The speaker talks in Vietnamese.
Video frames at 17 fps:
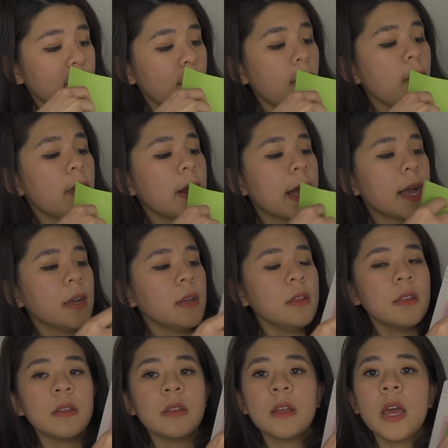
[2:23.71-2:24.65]
cố gắng
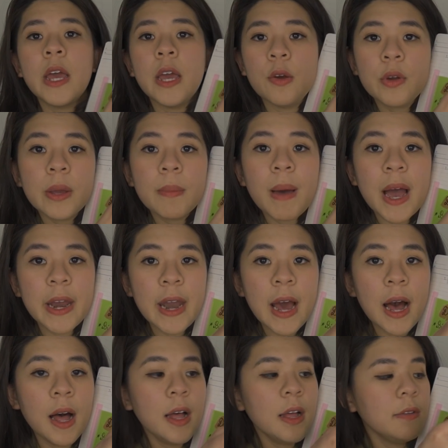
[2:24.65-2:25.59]
hiểu cái bài
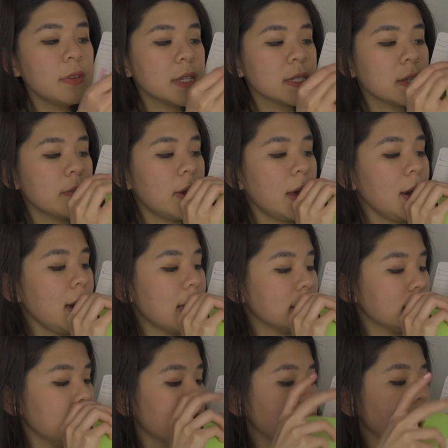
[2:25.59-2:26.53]
đó và sau đó
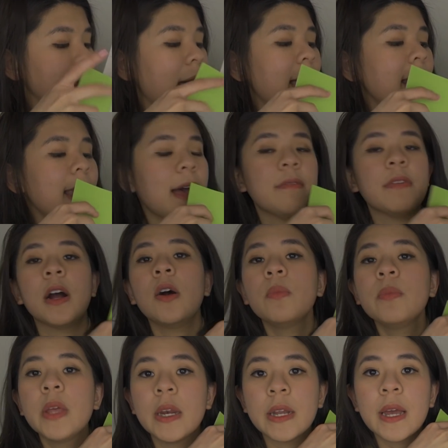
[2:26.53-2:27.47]
là tự giải lại và
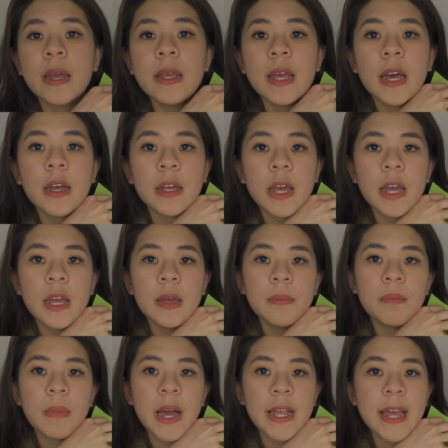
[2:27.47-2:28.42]
không nhìn cái
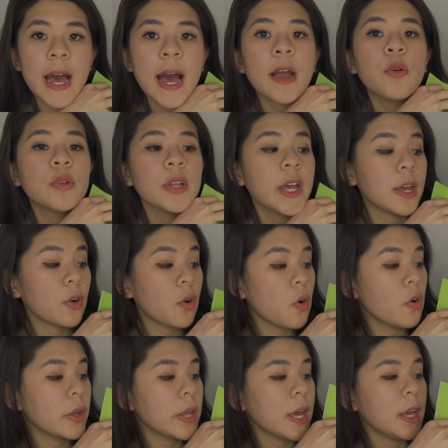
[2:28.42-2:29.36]
cái bài giải của thầy
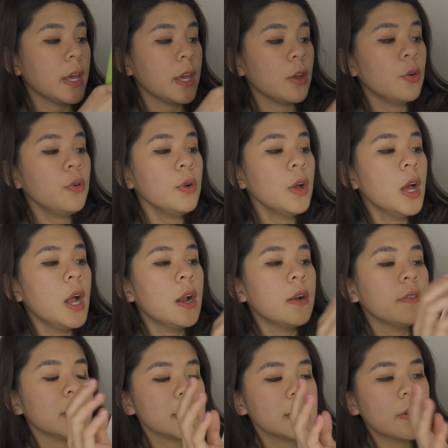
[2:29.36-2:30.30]
cô nha hiểu
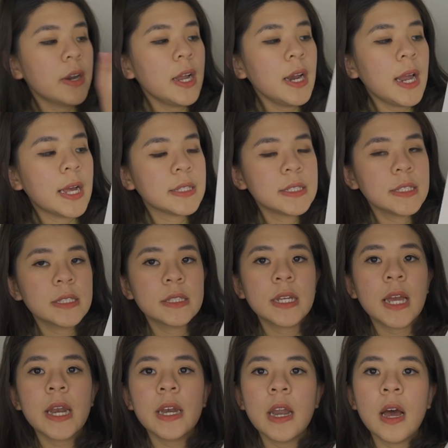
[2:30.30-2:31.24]
và sau đó là
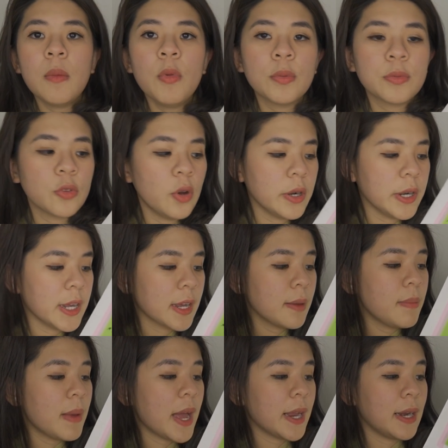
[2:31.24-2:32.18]
cách đó một tuần thì
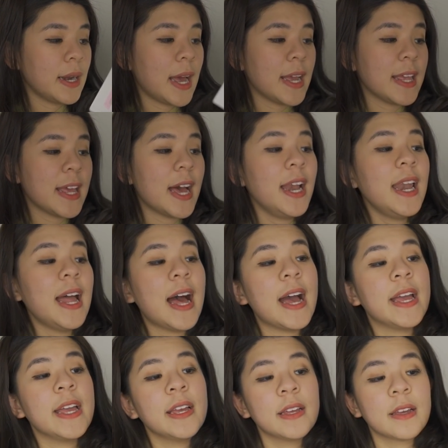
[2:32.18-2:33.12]
các bạn lại giải
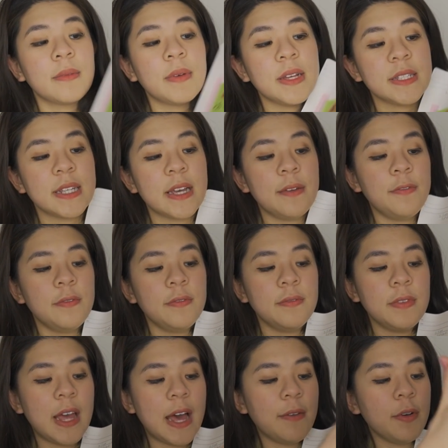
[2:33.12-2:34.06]
lại các bạn sẽ
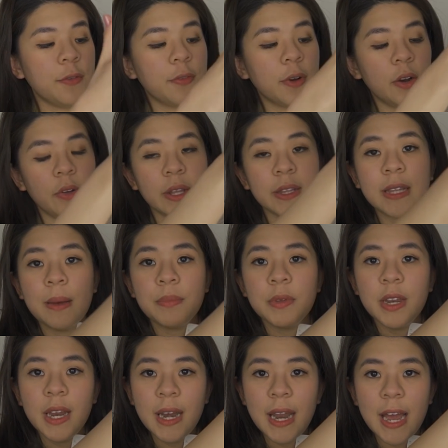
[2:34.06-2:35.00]
giải vào phần luyện tập
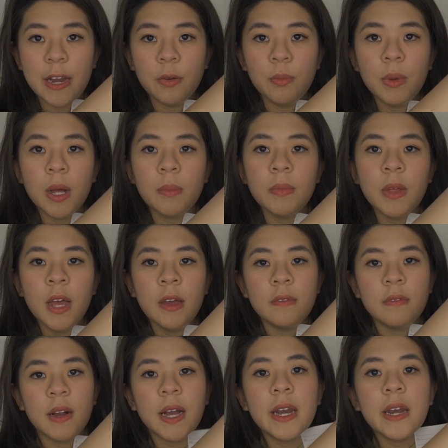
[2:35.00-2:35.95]
như thế này đúng không
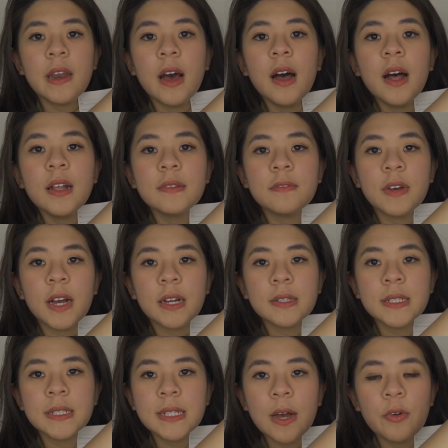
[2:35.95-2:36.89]
và cách đó và
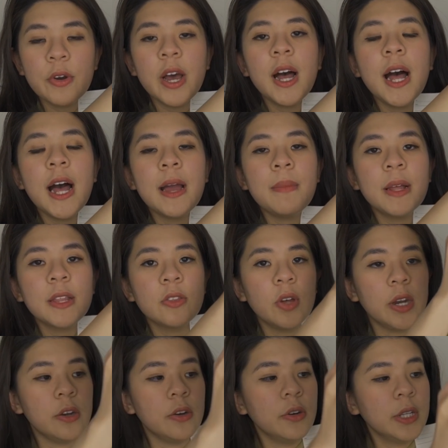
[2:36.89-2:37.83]
sau đó hai ba
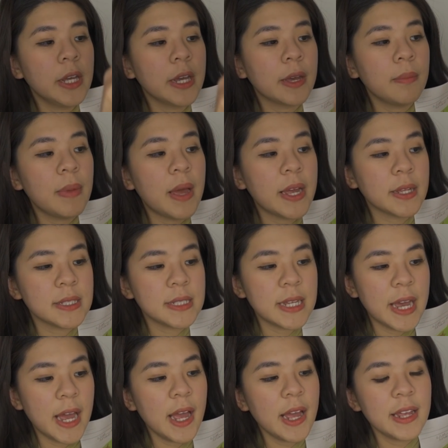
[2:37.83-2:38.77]
tuần nữa thì các bạn
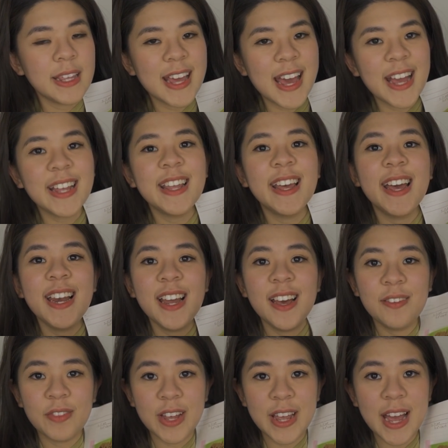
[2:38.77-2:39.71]
sẽ dán giấy
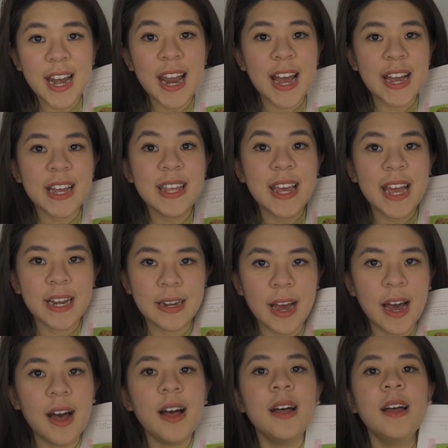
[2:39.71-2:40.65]
lên và giải lại cái dạng
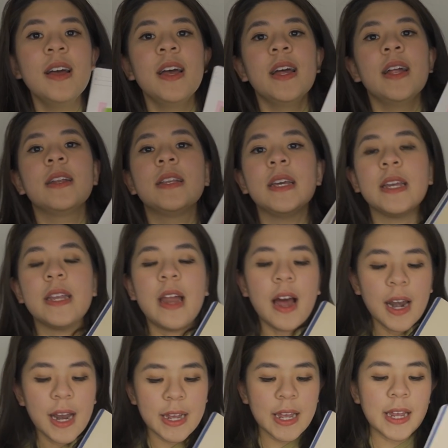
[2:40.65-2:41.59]
đó thì
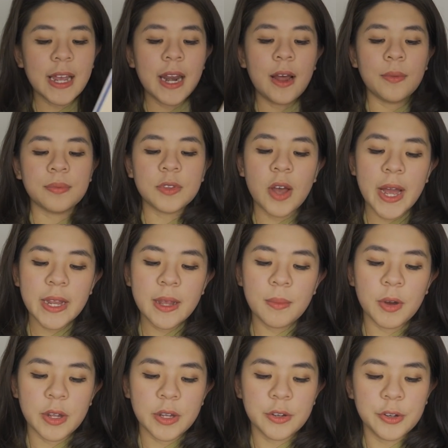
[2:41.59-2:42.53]
đó là cái cách học toán
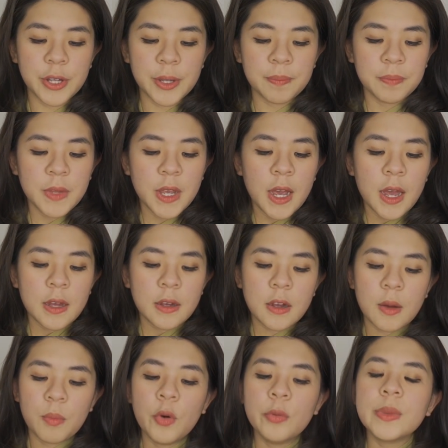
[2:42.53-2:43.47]
nha mọi người
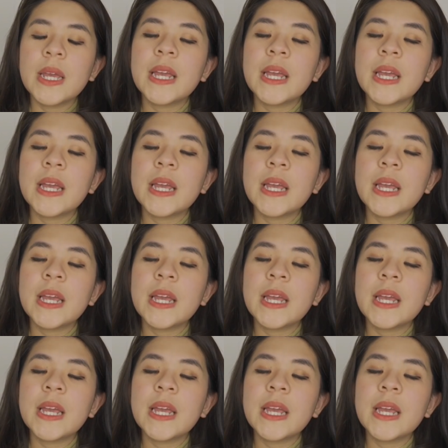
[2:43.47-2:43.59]
còn môn